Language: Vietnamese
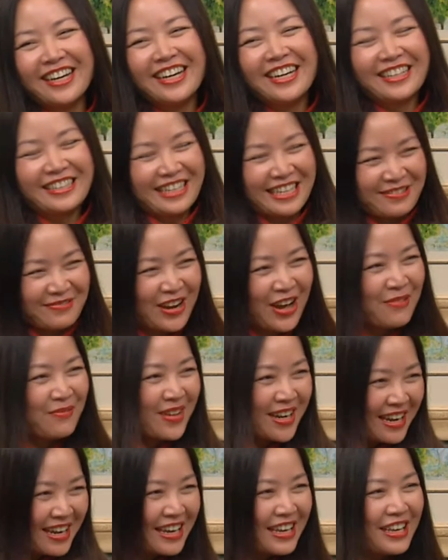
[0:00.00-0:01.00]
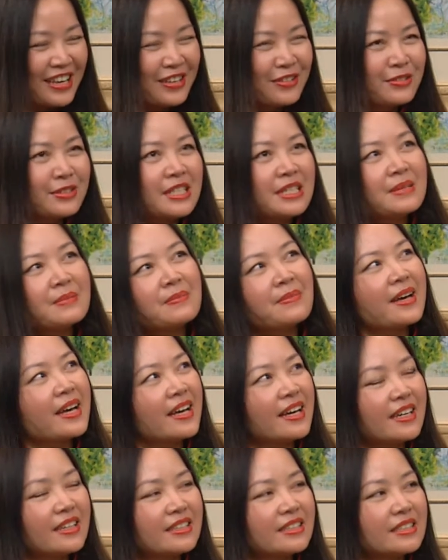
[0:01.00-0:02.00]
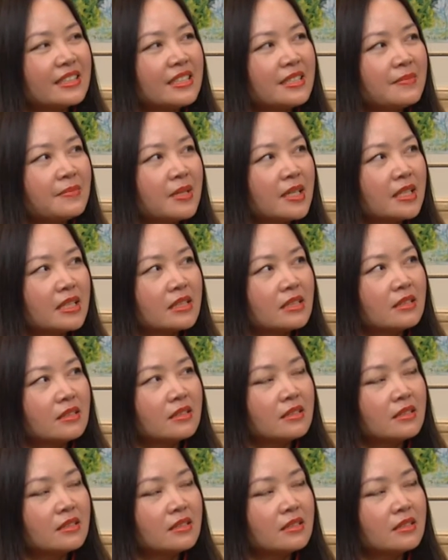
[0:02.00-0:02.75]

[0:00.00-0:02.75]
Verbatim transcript: á thì nó mới là yêu nhưng mà nhưng mà